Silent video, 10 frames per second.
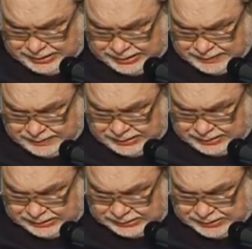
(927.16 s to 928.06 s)
не давал
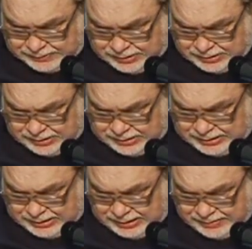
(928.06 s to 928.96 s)
из него
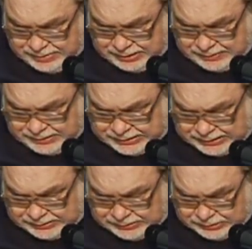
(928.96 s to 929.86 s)
для
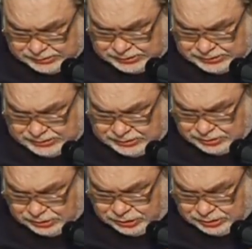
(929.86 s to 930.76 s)
мертвеца. То есть
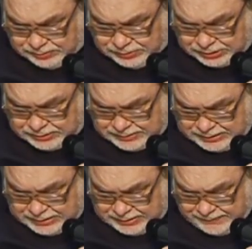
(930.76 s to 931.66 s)
то, что
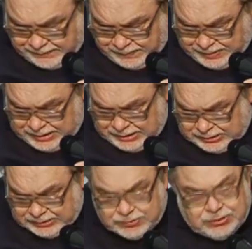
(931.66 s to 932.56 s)
мертвое, да,
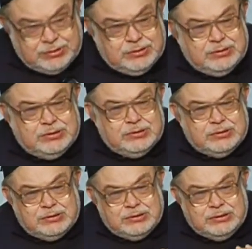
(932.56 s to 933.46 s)
к нему
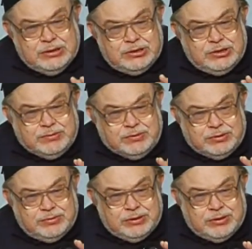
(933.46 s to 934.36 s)
ни к чему
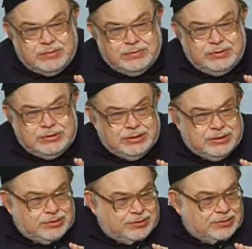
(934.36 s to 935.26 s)
святому не
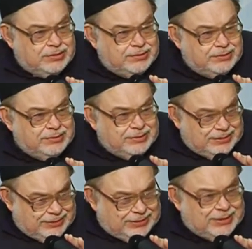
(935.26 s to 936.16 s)
должно
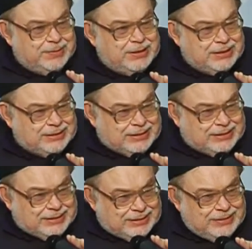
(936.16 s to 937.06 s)

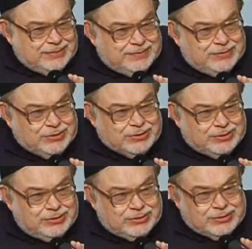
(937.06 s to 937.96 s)
соприкасаться. Да? Все,
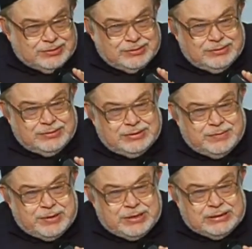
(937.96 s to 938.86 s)
что
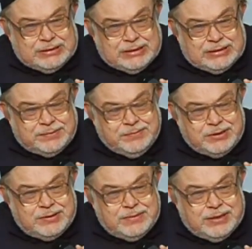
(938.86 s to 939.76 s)
соприкасается с
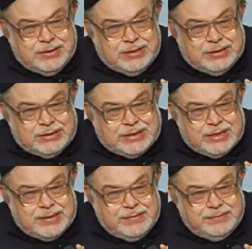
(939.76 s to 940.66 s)
мертвым, оно делается
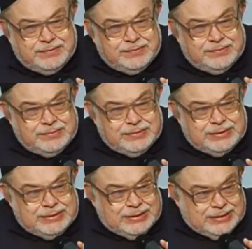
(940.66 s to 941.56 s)
каким?
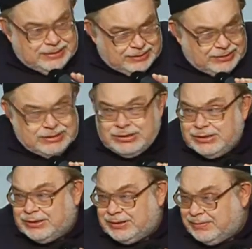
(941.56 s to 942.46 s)

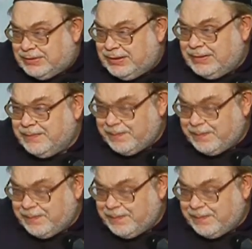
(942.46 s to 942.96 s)
Нечистым, да?